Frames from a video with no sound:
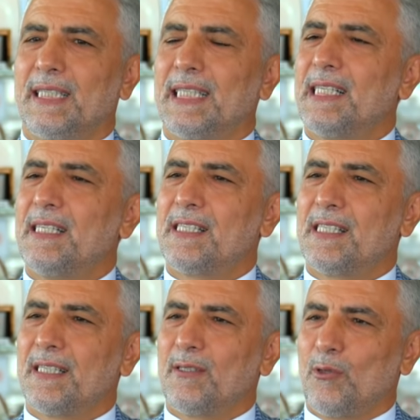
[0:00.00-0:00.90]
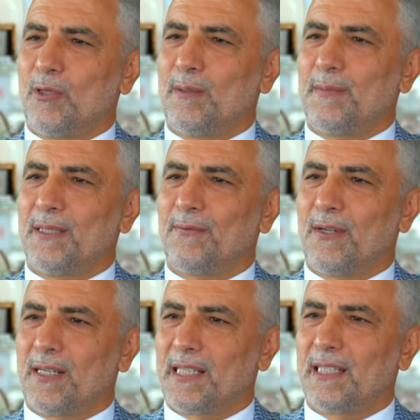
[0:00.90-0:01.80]
İngilizcenin önemini
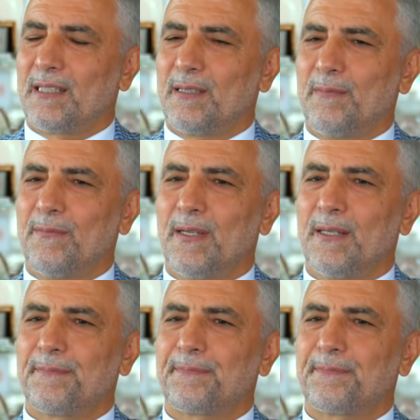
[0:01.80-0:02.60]
fark ettim ve